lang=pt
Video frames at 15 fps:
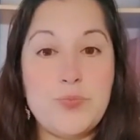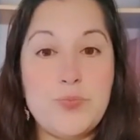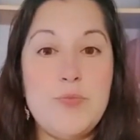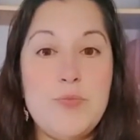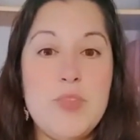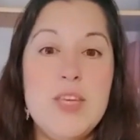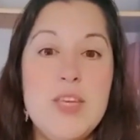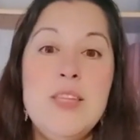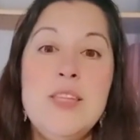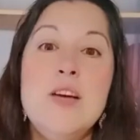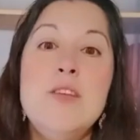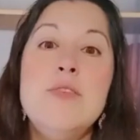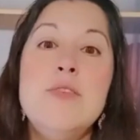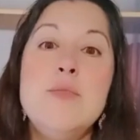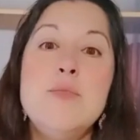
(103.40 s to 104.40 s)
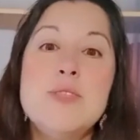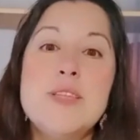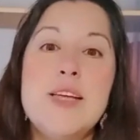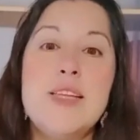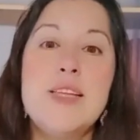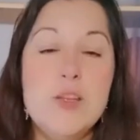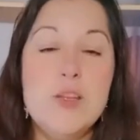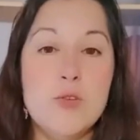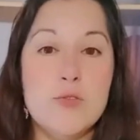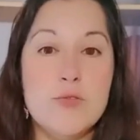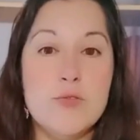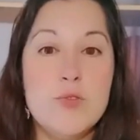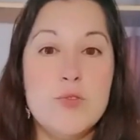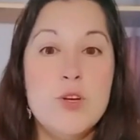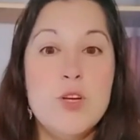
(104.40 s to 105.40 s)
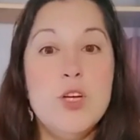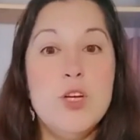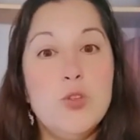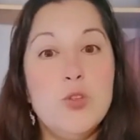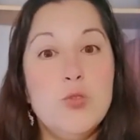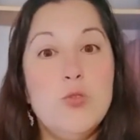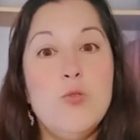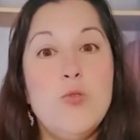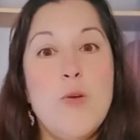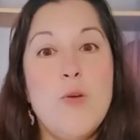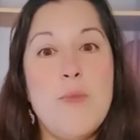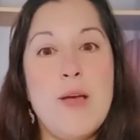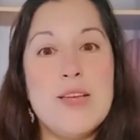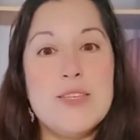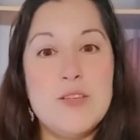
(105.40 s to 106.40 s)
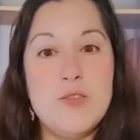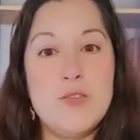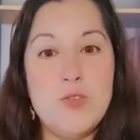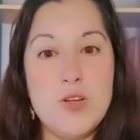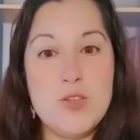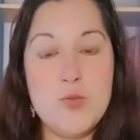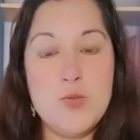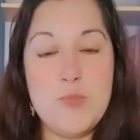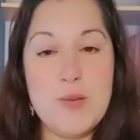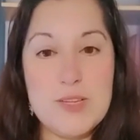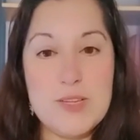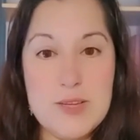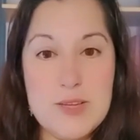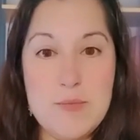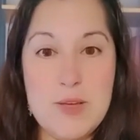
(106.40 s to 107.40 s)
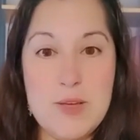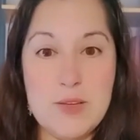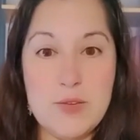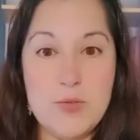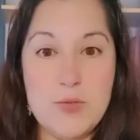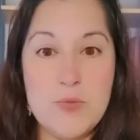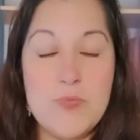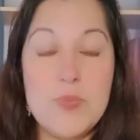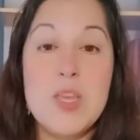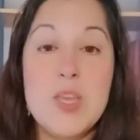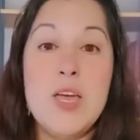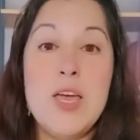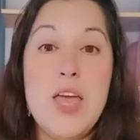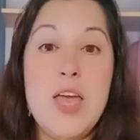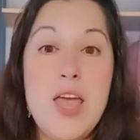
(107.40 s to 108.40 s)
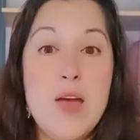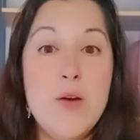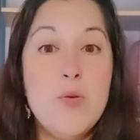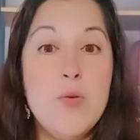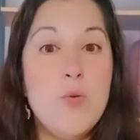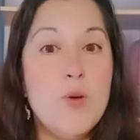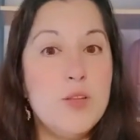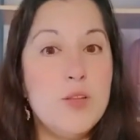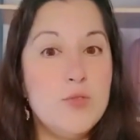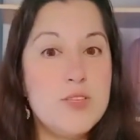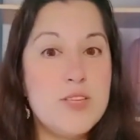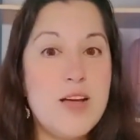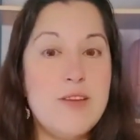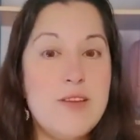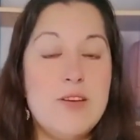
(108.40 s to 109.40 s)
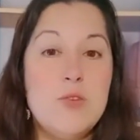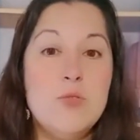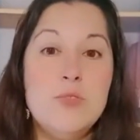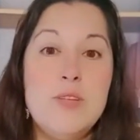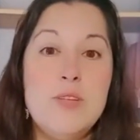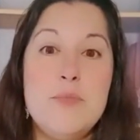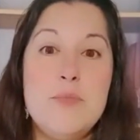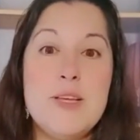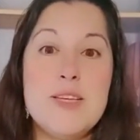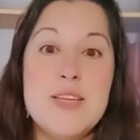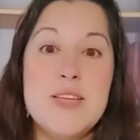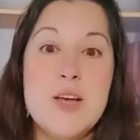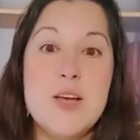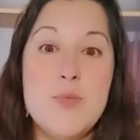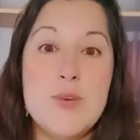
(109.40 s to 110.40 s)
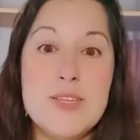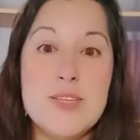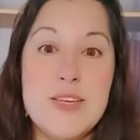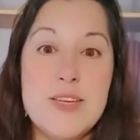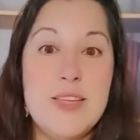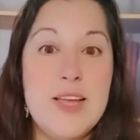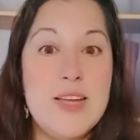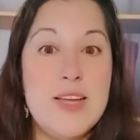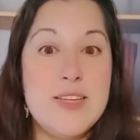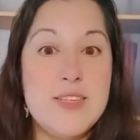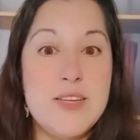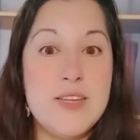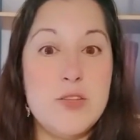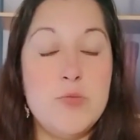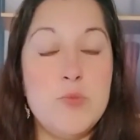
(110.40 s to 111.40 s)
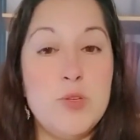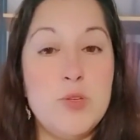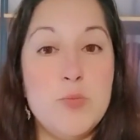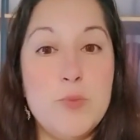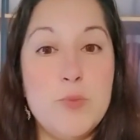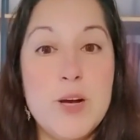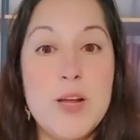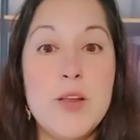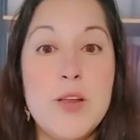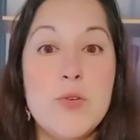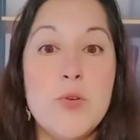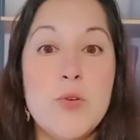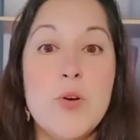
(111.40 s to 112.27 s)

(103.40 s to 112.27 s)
Então vamos lá de novo. Tudo começa no nosso pensamento. Eu, quando estava com depressão, ansiedade e síndrome do pânico,